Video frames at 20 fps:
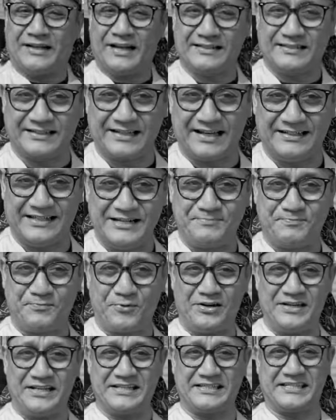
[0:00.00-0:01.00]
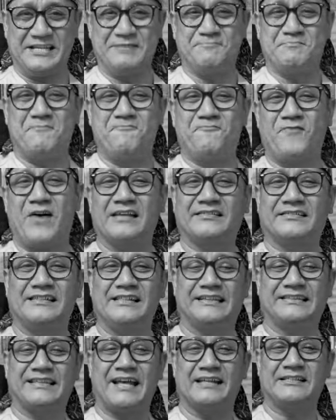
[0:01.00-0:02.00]
saudara sekalian polisi
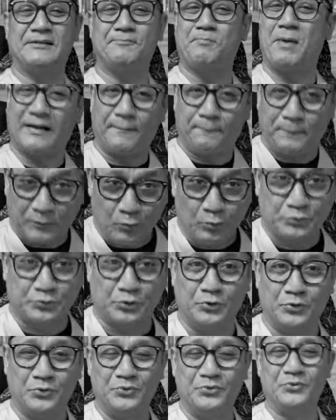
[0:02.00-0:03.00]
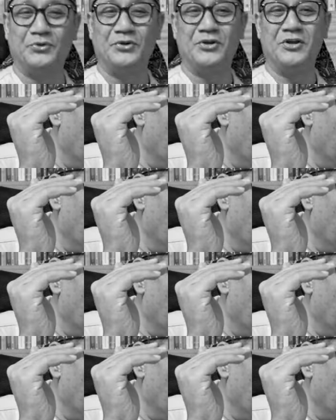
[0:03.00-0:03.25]
memfasilitasi para perusuh?